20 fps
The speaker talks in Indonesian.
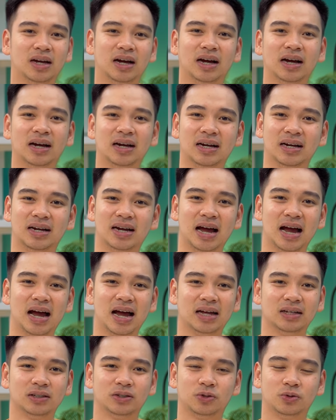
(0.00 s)

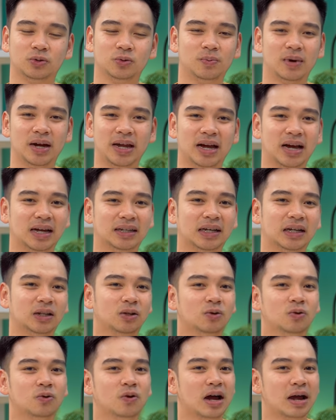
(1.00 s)
nggak cuma yang ada
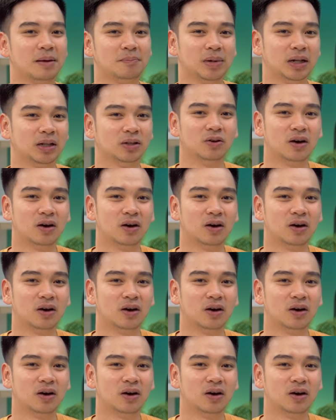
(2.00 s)
logo Apple